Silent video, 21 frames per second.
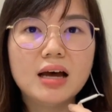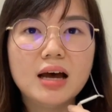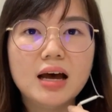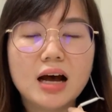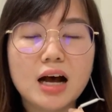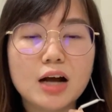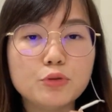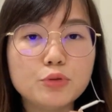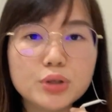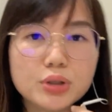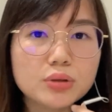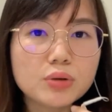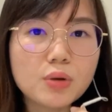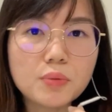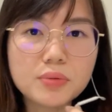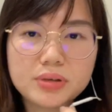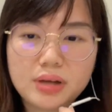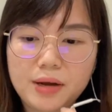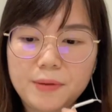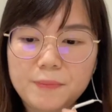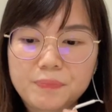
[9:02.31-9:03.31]
呃运
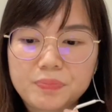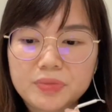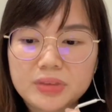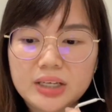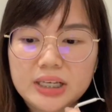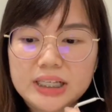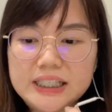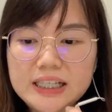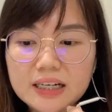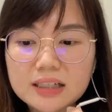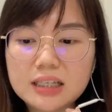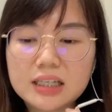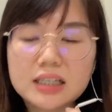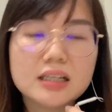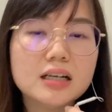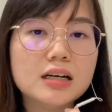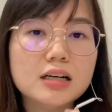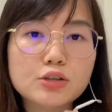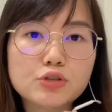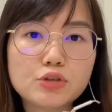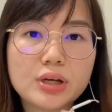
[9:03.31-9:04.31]
动的，这样你
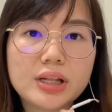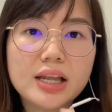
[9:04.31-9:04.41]
的喝水